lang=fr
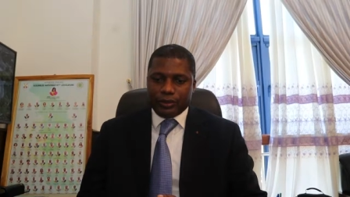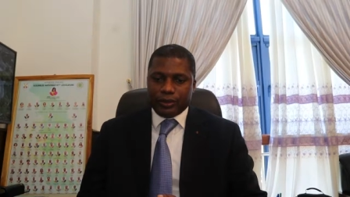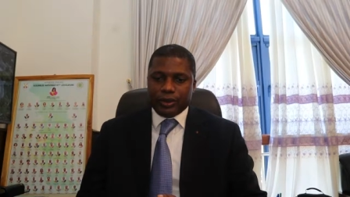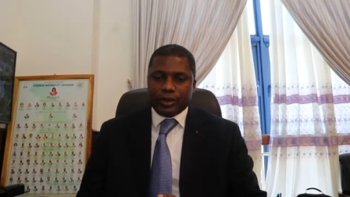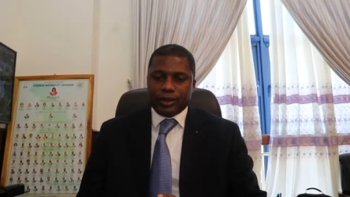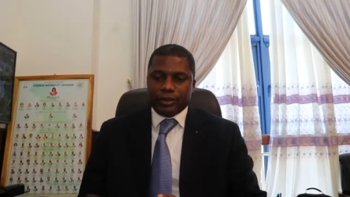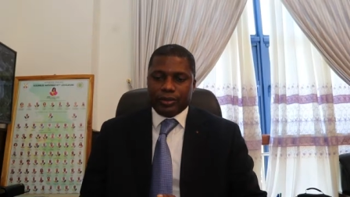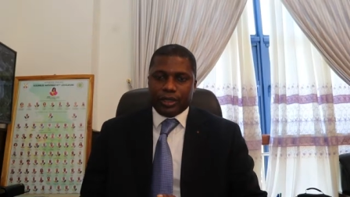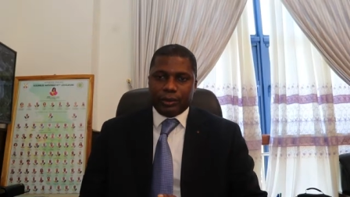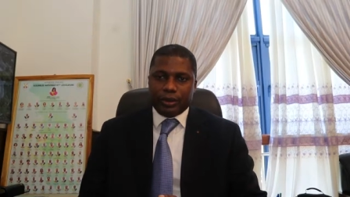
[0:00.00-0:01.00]
font et que le
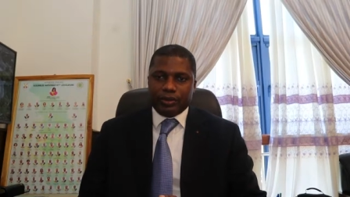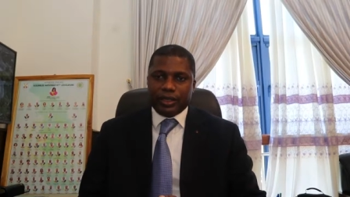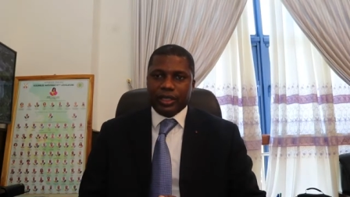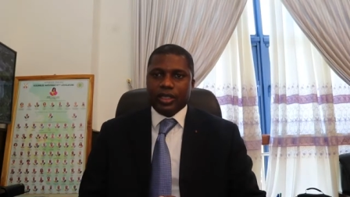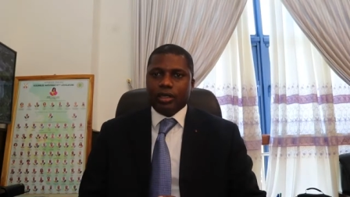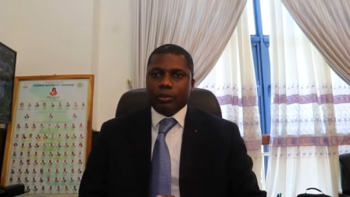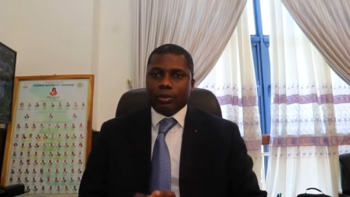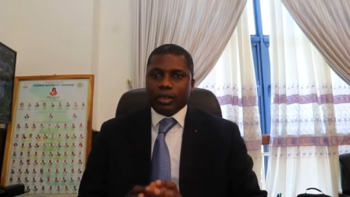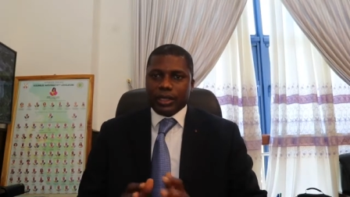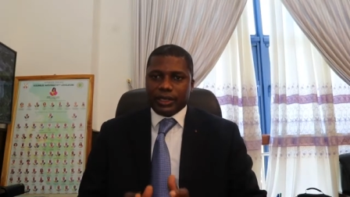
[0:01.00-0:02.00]
gouvernement fait
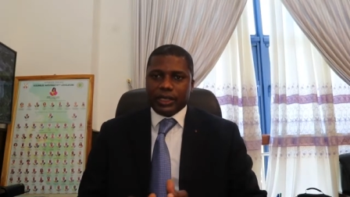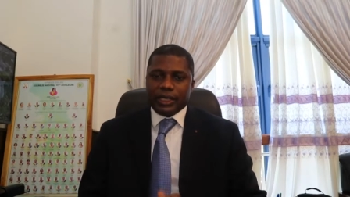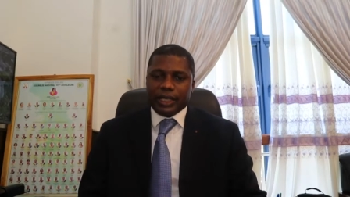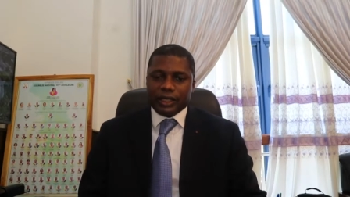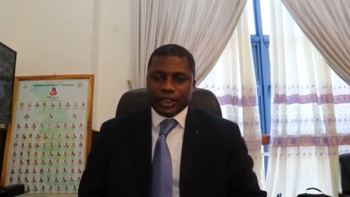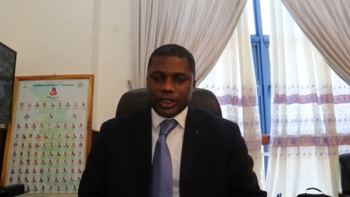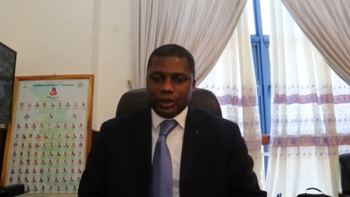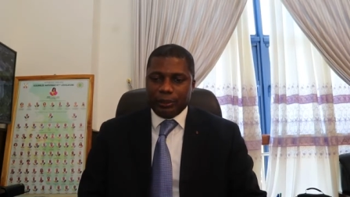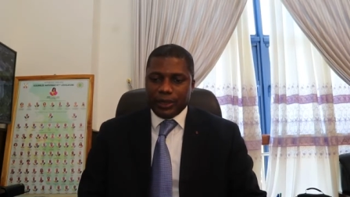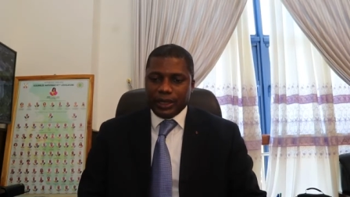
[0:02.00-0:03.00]
pour essayer d'arranger le
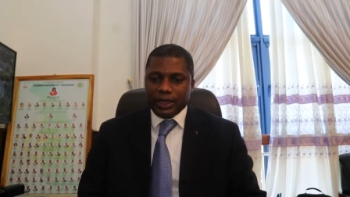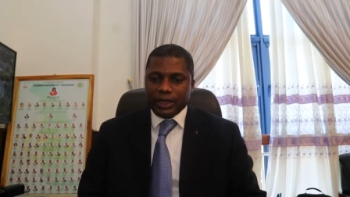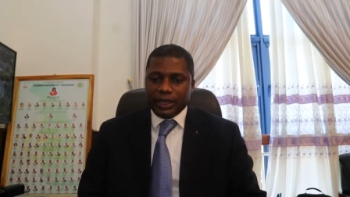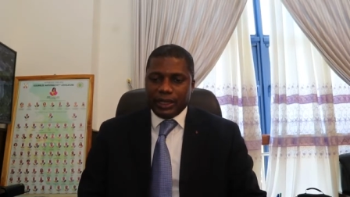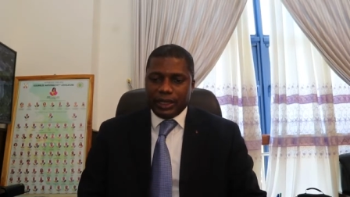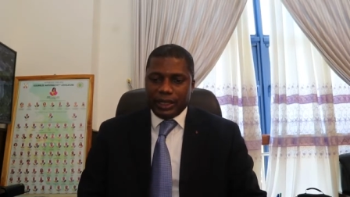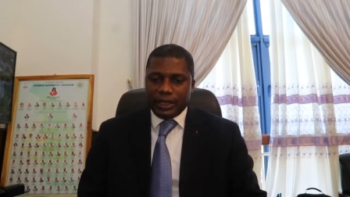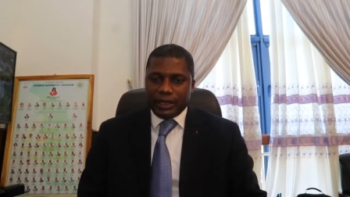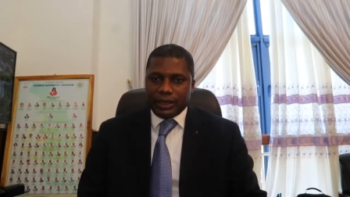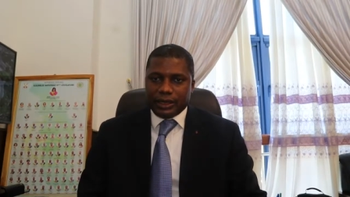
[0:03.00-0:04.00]
pays.
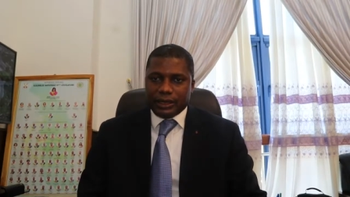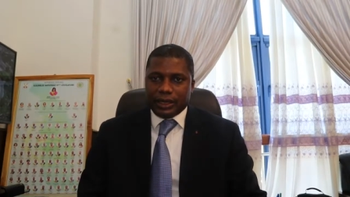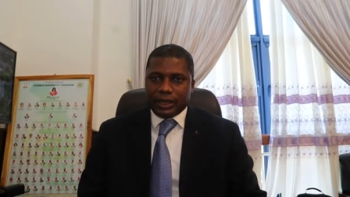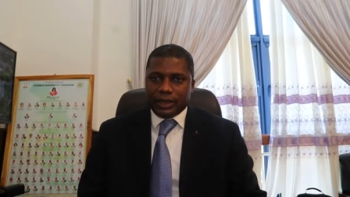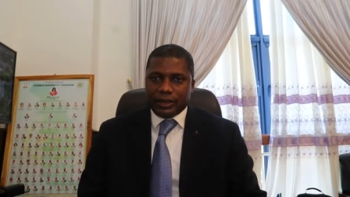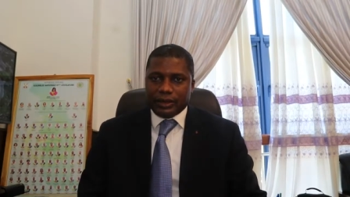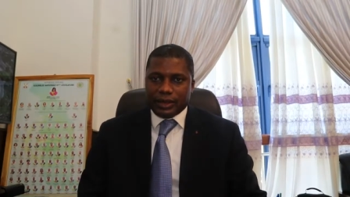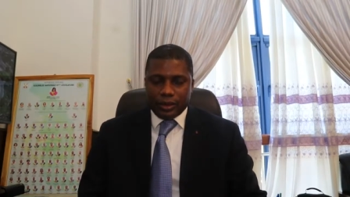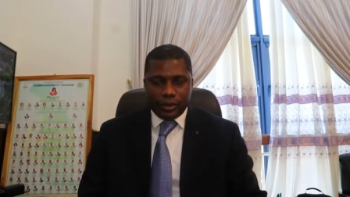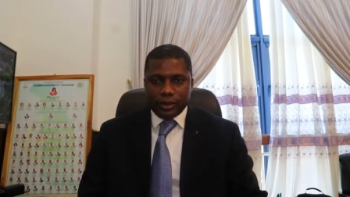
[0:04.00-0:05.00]
Et ça,
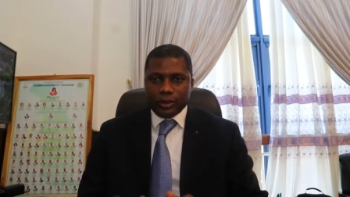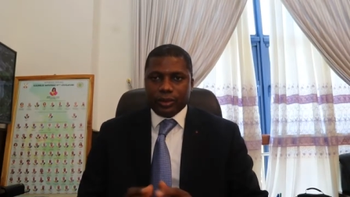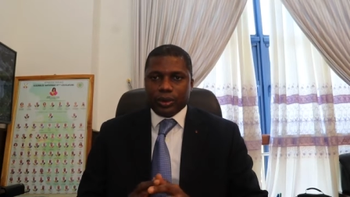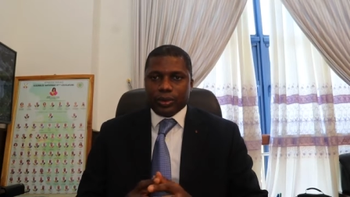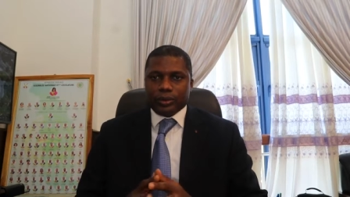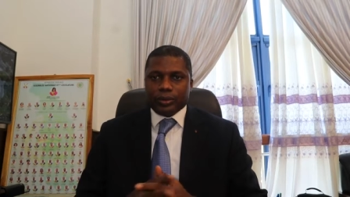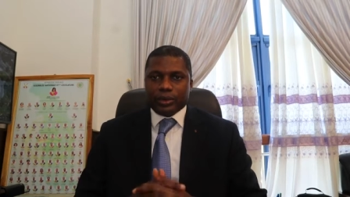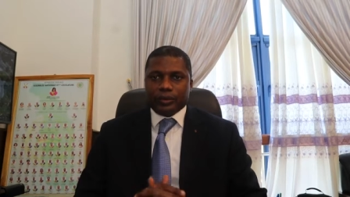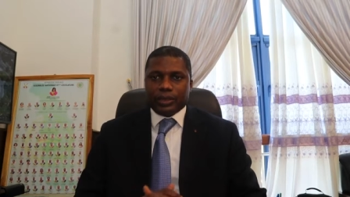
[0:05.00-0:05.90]
ça suit son cours, tout à fait